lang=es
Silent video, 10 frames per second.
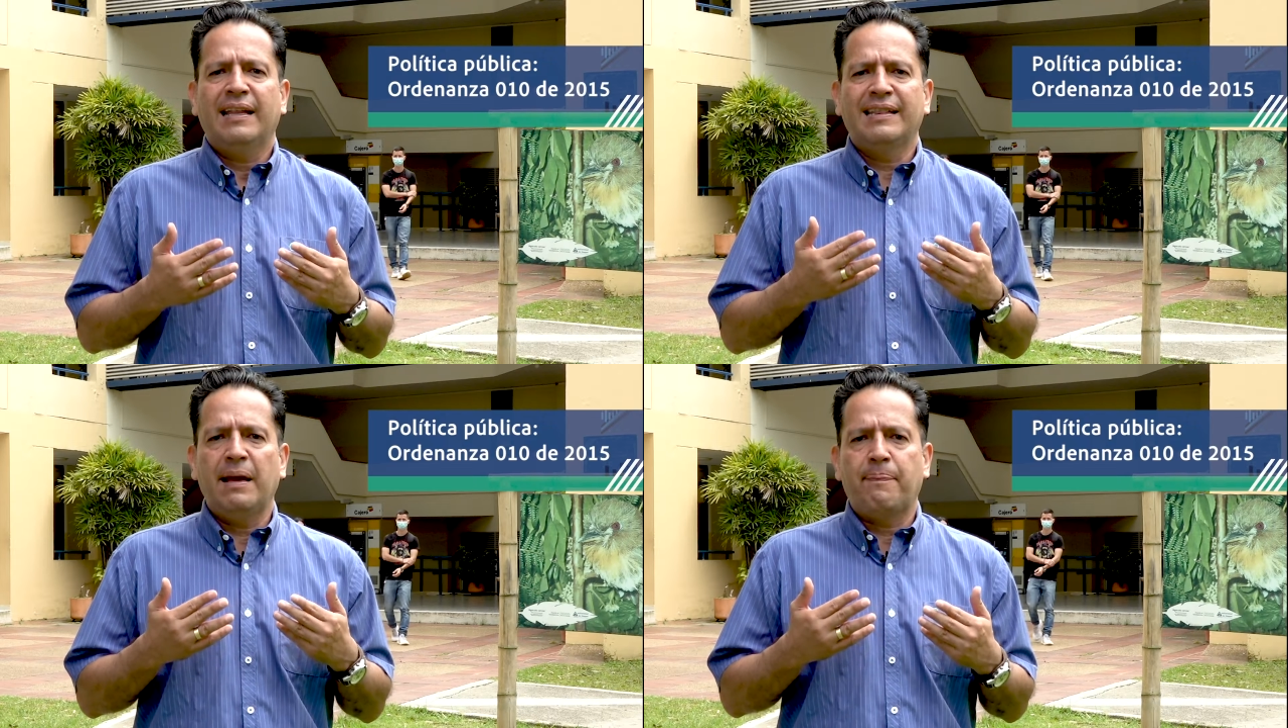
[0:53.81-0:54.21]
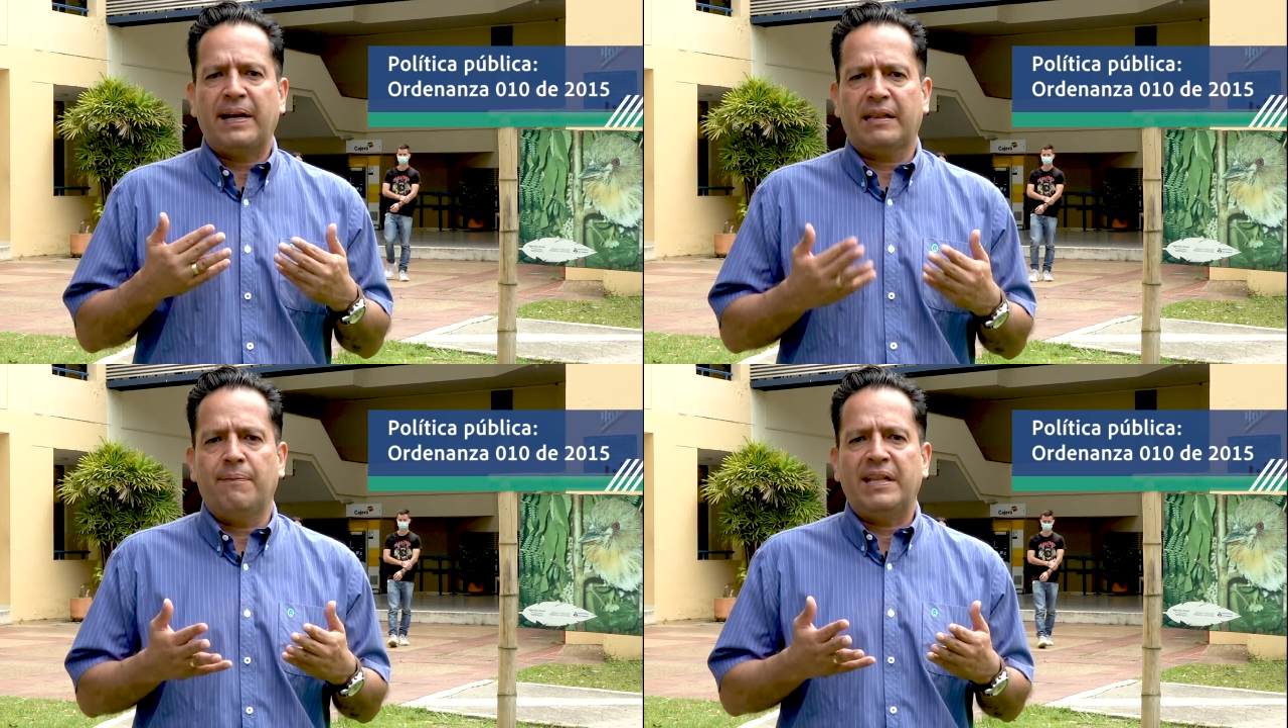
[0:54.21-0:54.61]

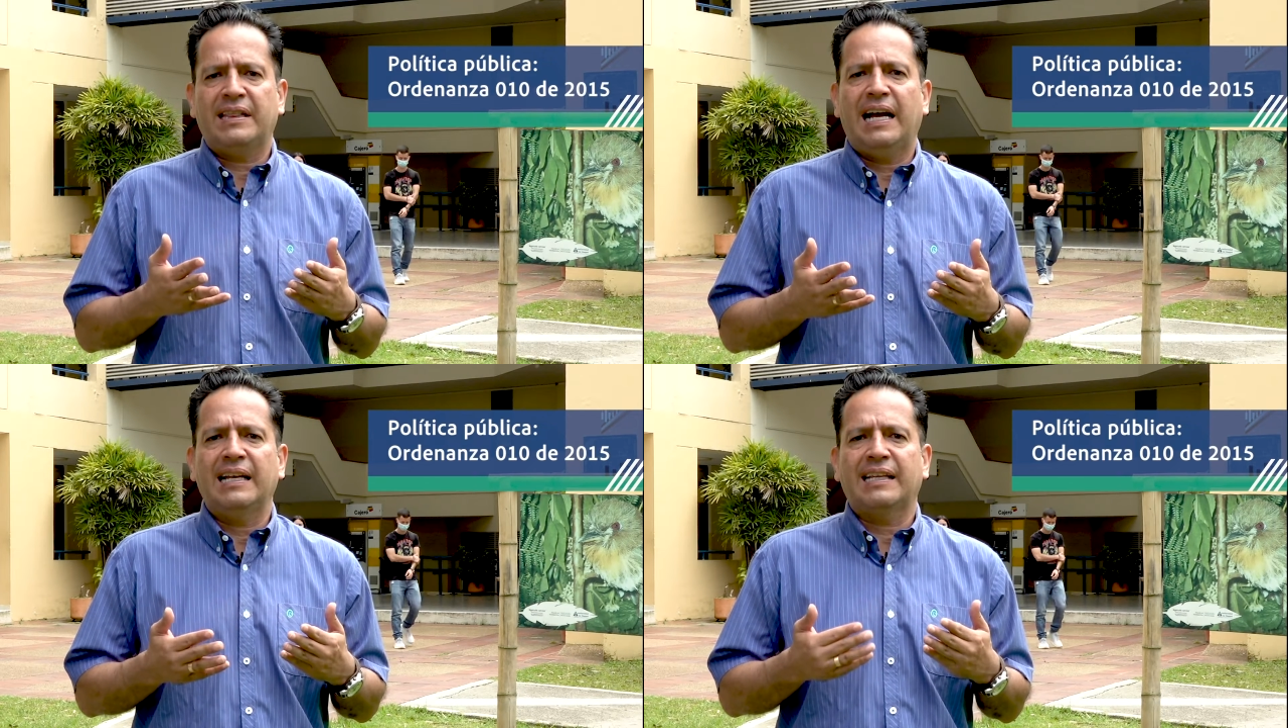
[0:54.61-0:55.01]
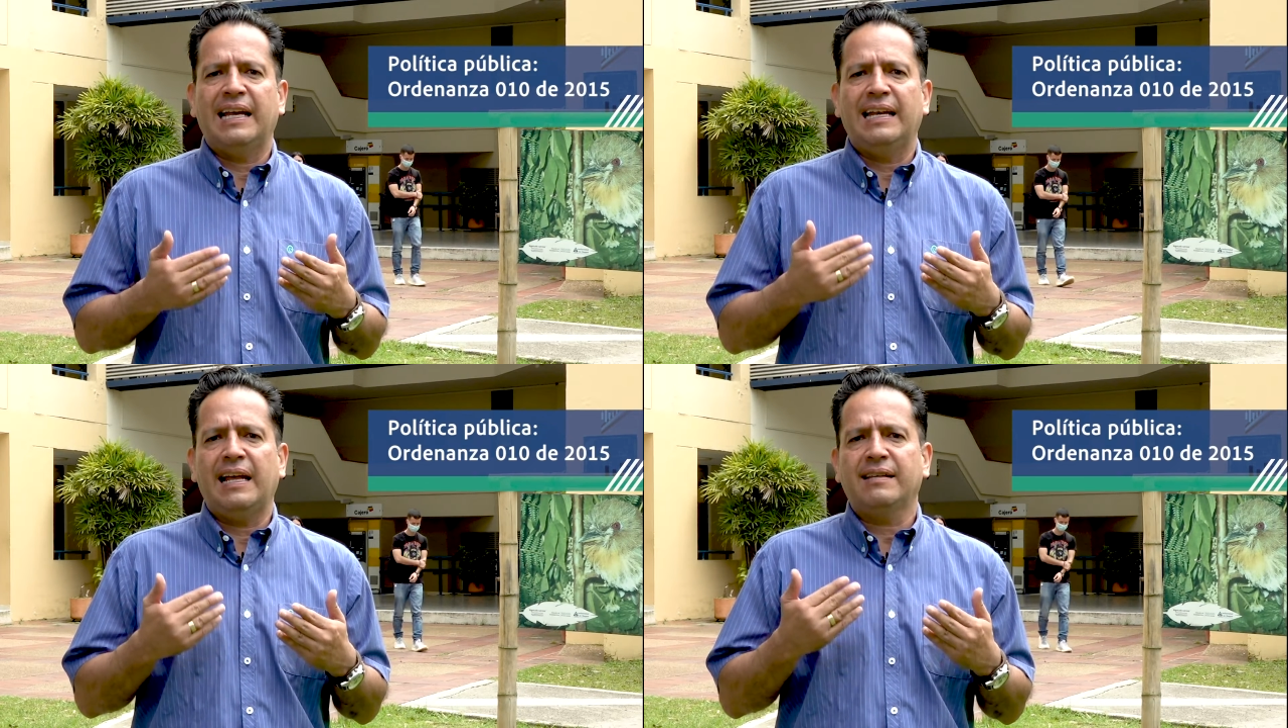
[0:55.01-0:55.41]
departamental
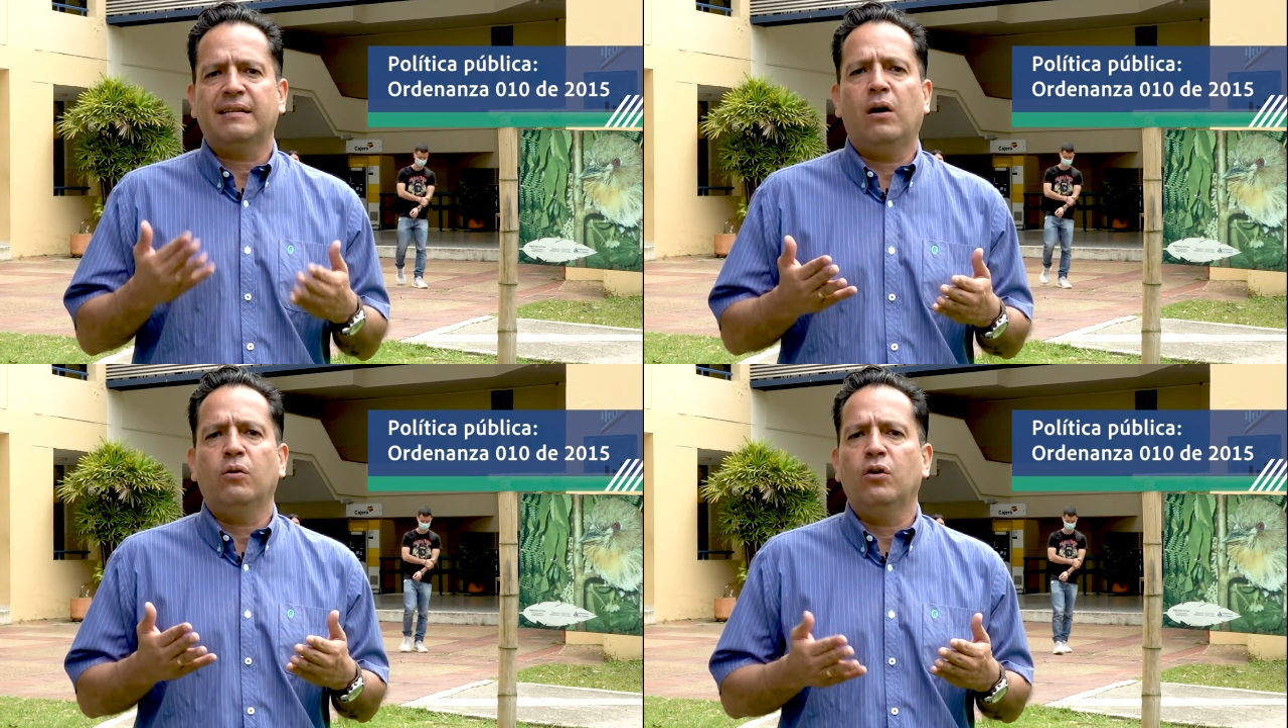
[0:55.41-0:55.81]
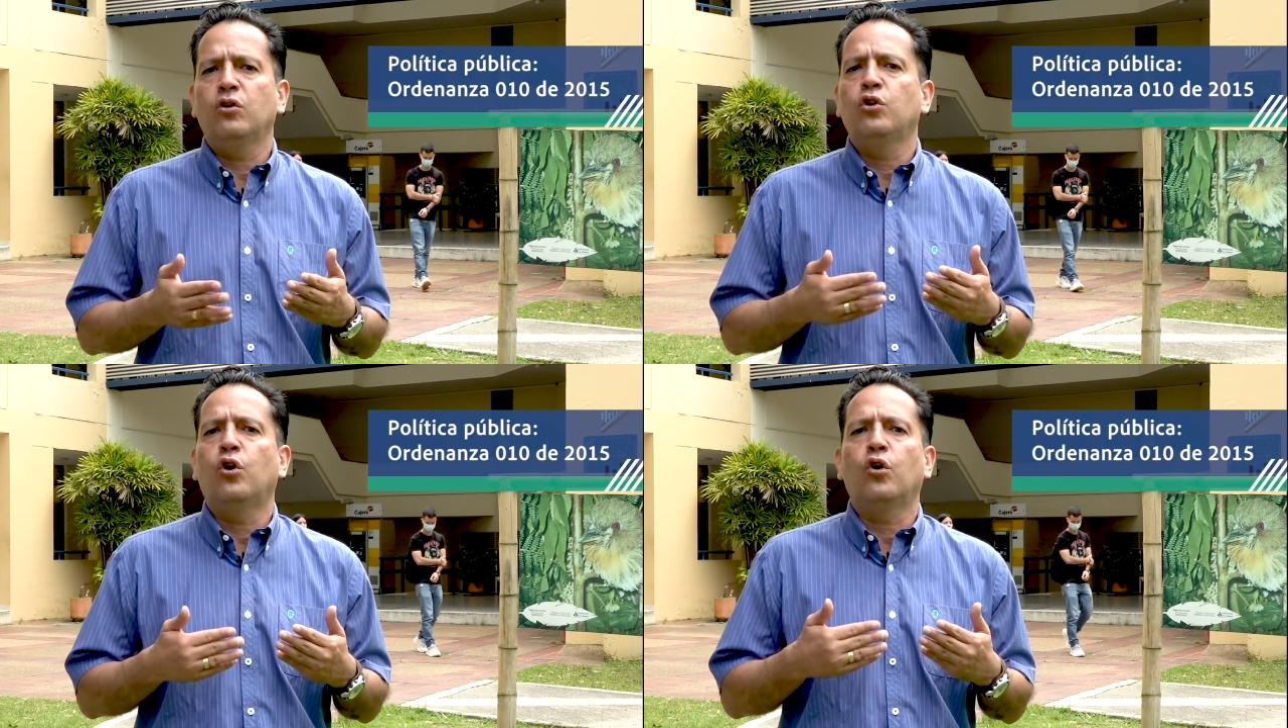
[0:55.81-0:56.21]
que la instauró
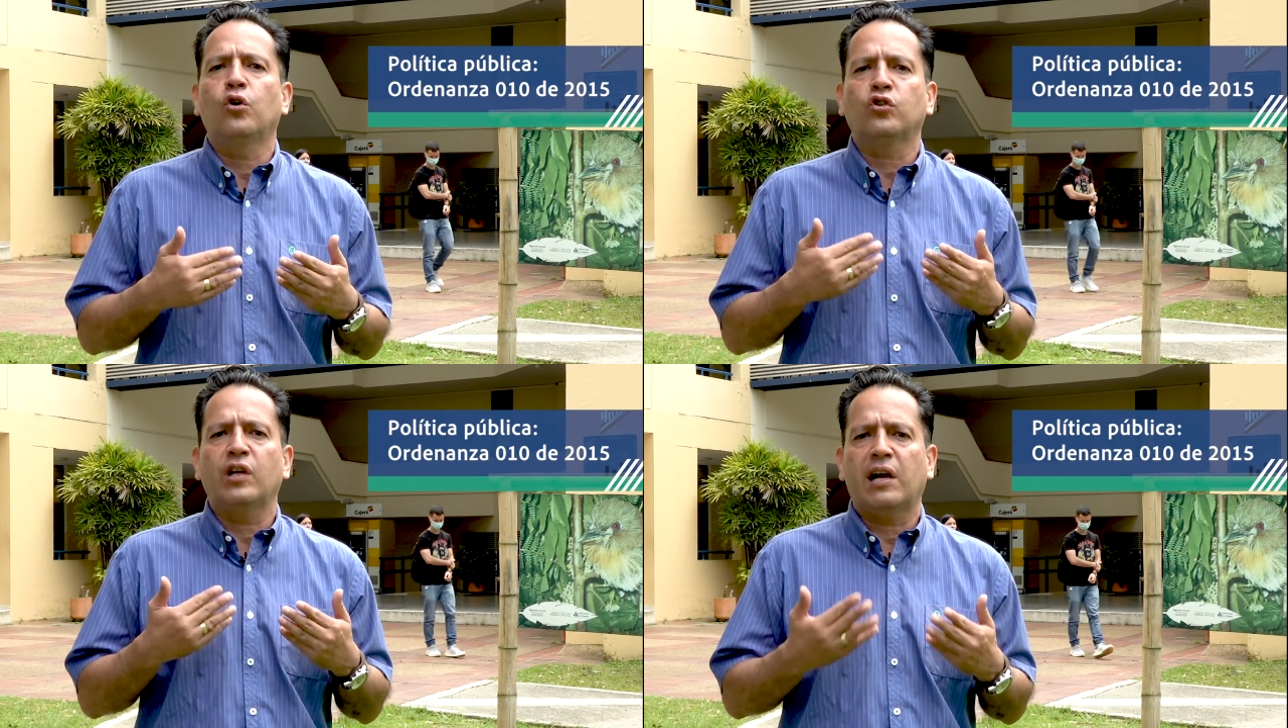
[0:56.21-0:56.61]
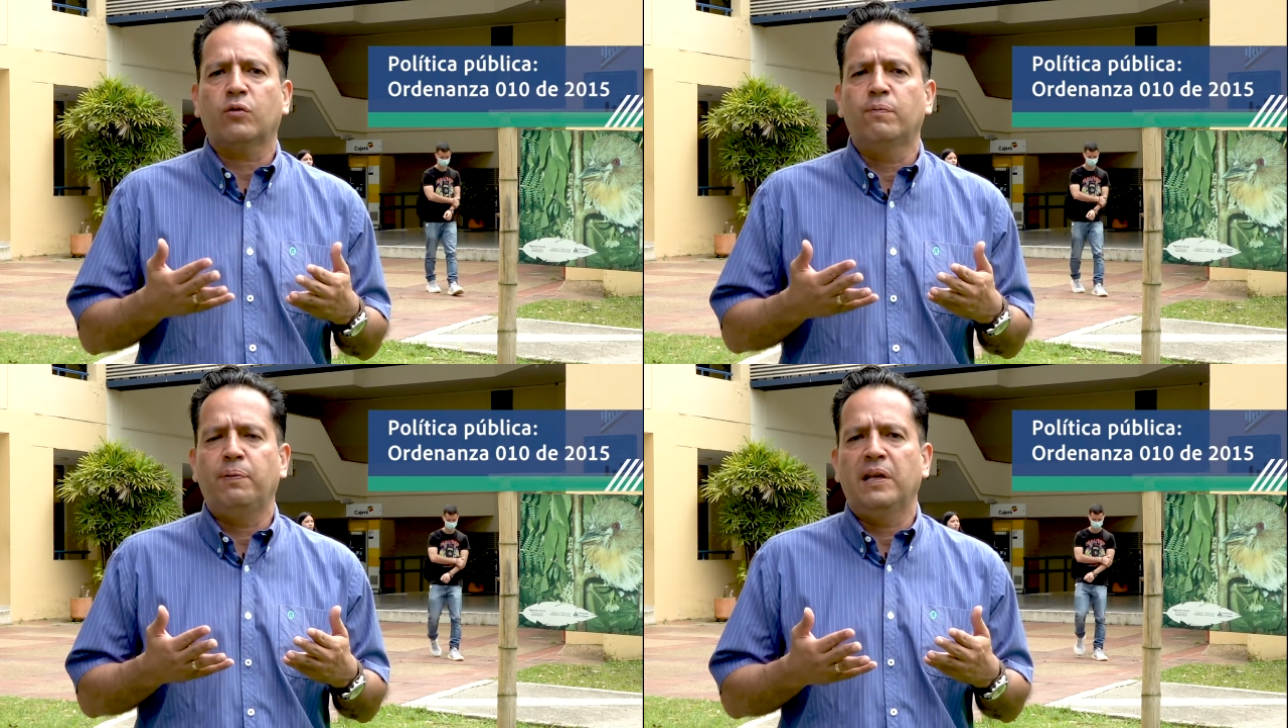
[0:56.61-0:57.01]
no se ha
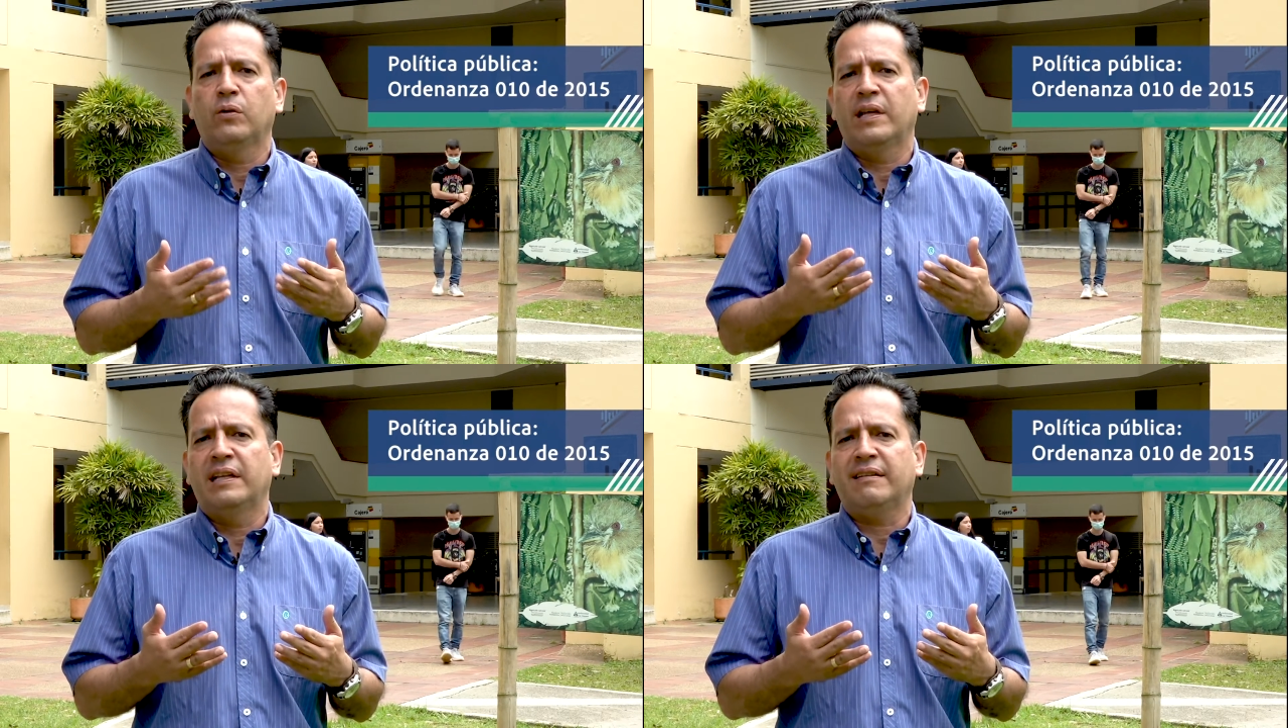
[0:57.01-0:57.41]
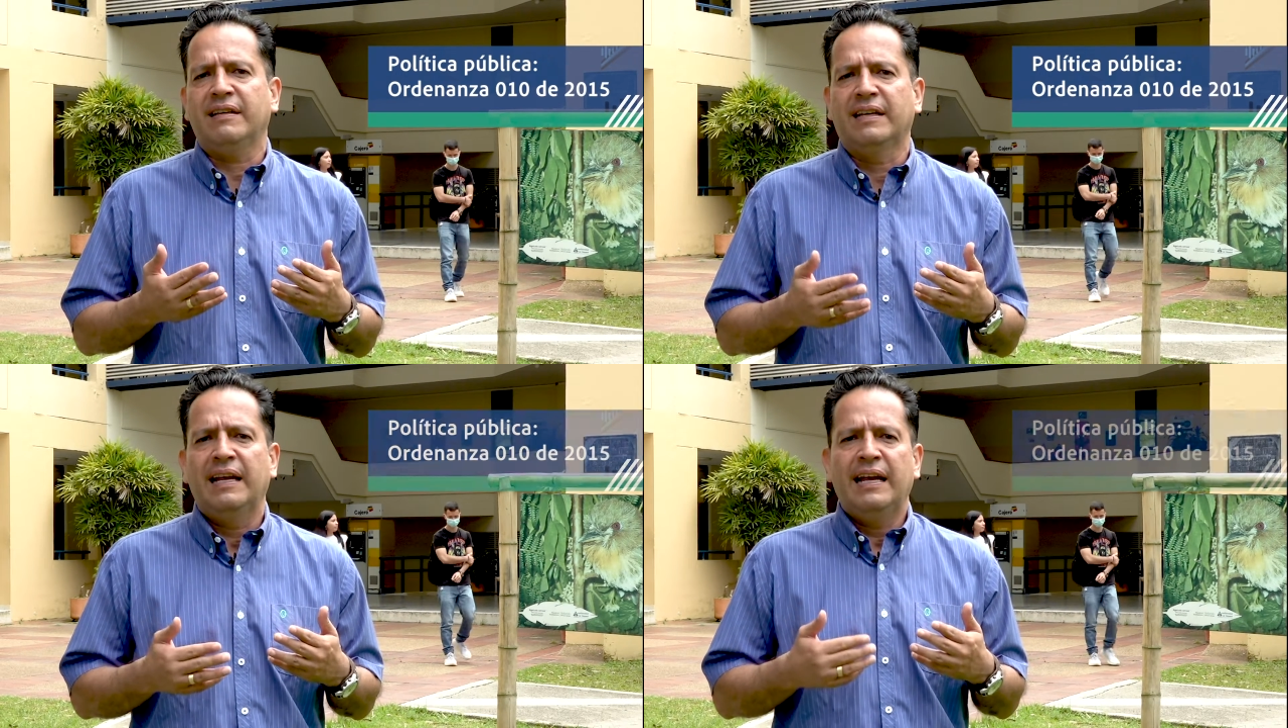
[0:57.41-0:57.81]
cumplido, es
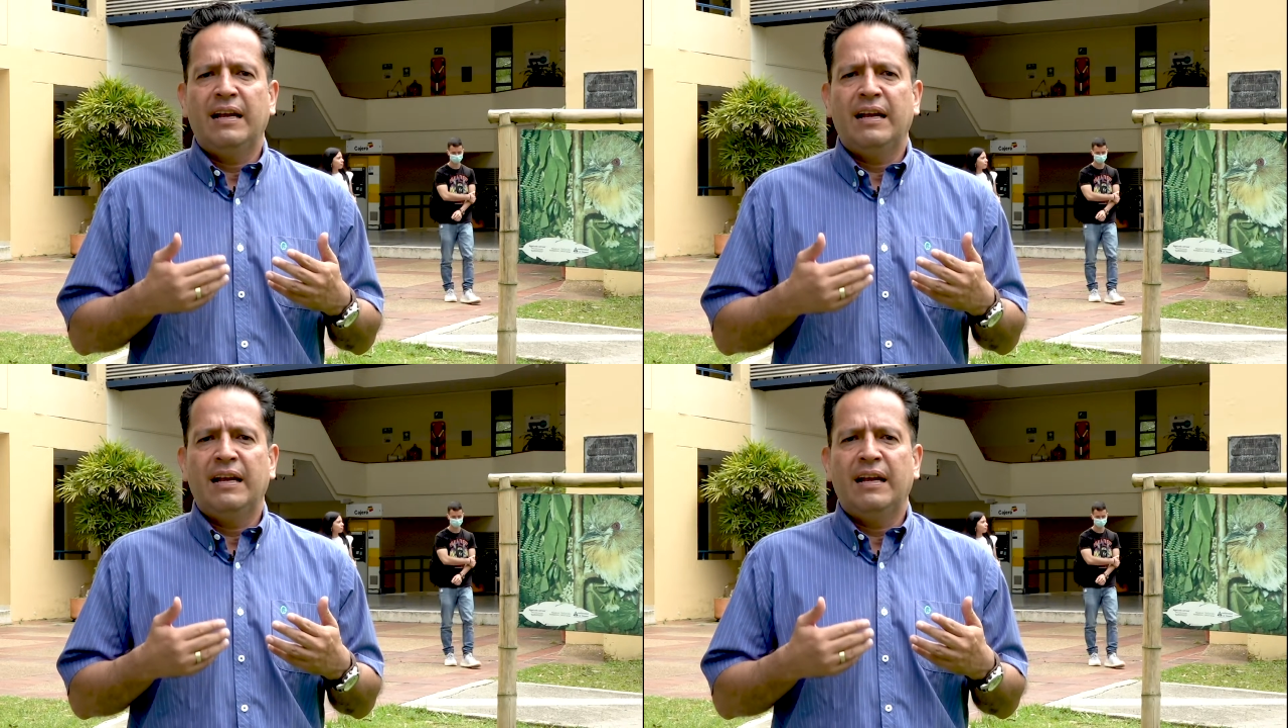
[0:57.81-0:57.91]
decir,